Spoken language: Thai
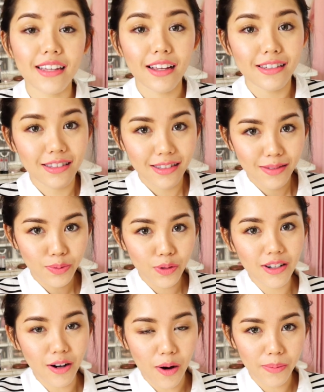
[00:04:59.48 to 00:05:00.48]
จาก พูด
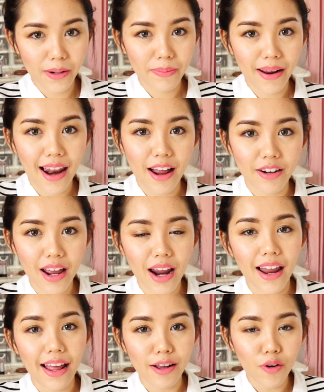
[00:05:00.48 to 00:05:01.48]
ถึงรองพื้นไปแล้วเนี่ย
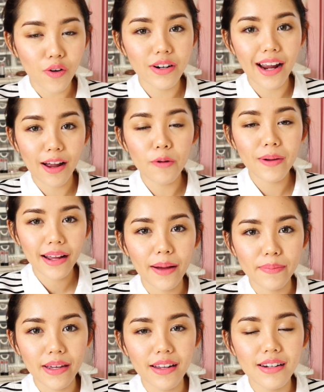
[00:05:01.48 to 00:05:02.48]
หลายคนเข้ามาม
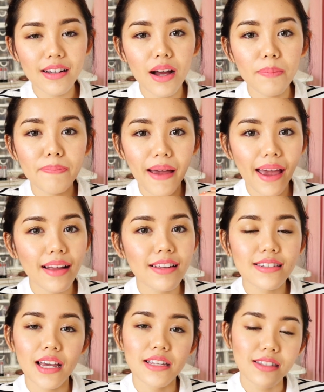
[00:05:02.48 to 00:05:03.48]
พีทเรื่องแป้งที่
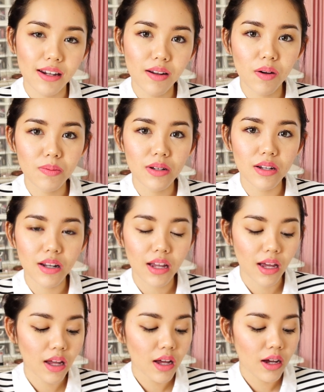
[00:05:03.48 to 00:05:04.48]
ใช้เซตรองพื้นนะคะ